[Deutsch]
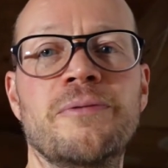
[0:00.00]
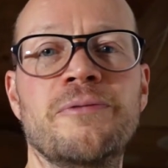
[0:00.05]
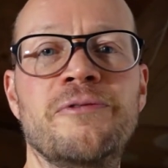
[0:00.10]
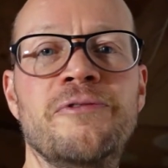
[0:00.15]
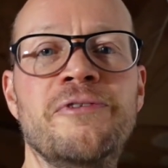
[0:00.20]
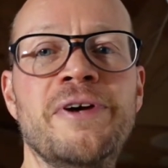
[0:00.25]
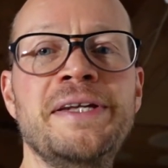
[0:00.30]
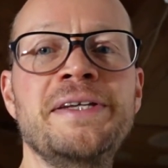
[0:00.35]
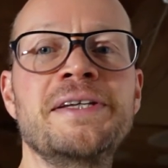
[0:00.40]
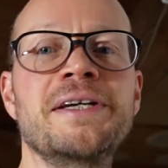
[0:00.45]

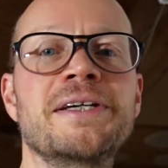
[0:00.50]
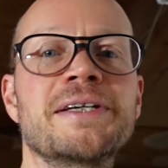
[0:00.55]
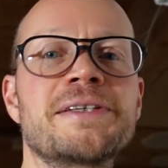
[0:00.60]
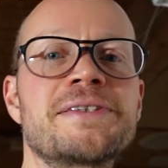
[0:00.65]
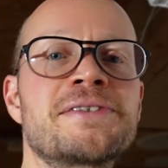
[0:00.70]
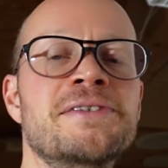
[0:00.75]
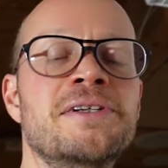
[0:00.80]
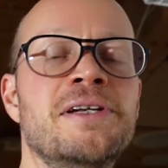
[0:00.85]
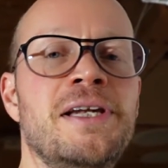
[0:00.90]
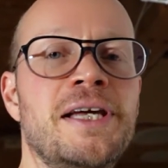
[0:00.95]
Wenn ihr
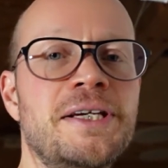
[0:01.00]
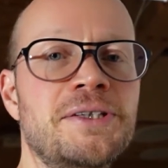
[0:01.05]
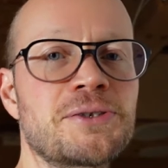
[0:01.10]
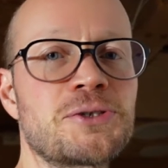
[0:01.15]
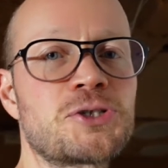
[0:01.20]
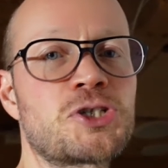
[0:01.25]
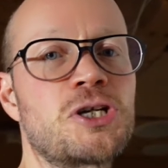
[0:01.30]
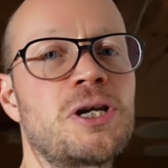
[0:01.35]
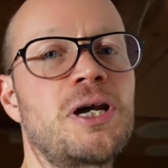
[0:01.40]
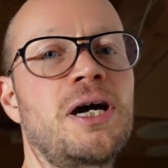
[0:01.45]
jetzt eine
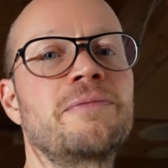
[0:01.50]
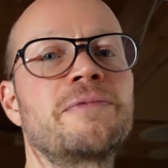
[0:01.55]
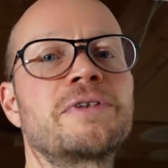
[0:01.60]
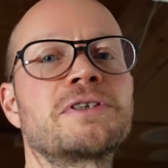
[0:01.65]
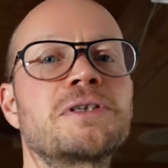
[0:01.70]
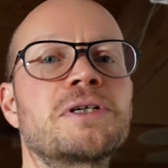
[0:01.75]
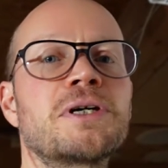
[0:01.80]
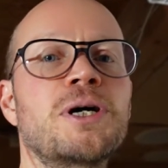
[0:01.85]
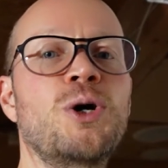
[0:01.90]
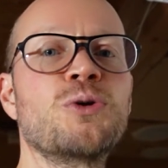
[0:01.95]
elektrische Leinwand
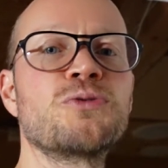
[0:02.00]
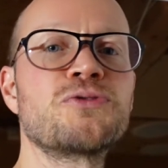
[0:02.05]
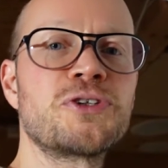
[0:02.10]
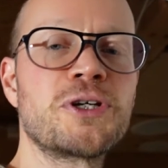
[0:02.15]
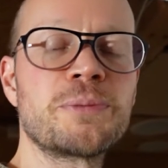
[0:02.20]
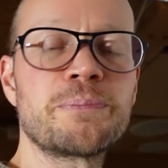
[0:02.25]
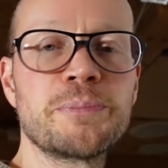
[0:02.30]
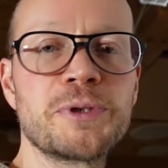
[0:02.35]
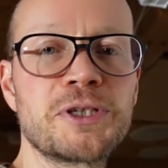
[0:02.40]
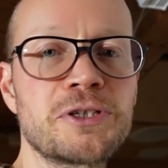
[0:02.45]
gekauft
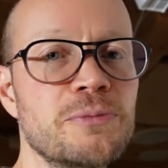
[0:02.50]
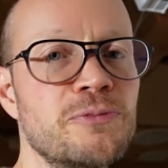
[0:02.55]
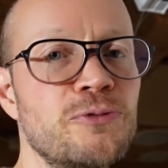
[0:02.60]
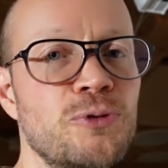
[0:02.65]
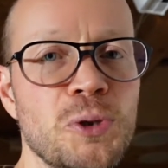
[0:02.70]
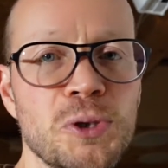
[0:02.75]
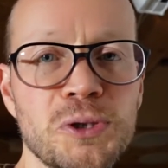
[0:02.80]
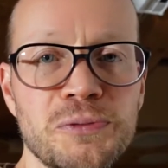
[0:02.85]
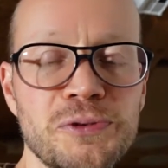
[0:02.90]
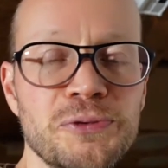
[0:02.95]
habt mit einem
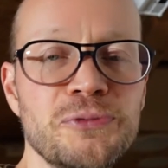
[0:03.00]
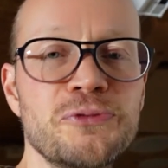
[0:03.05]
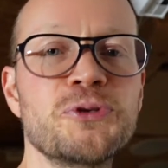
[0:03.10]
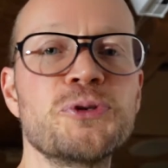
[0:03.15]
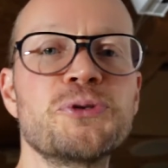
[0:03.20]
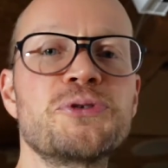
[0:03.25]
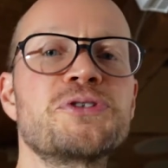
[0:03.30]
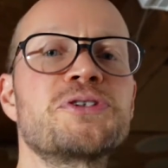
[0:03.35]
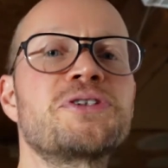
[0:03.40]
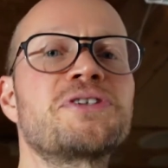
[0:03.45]
Vorlauf von
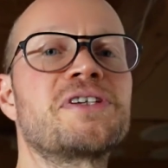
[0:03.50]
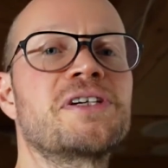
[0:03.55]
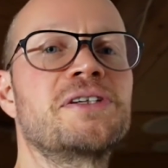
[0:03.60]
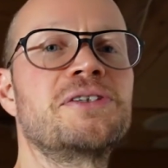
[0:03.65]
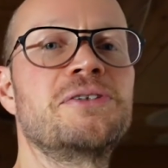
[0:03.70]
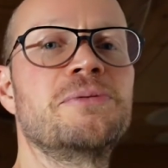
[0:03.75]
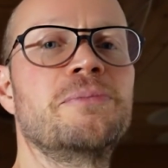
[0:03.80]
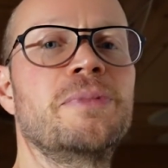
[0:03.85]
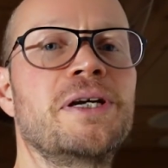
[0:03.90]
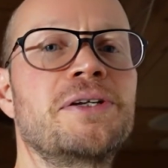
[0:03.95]
40
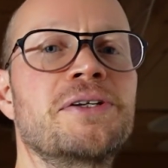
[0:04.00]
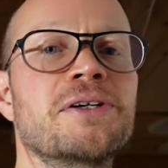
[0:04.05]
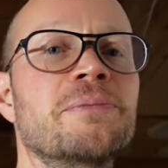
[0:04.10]
cm,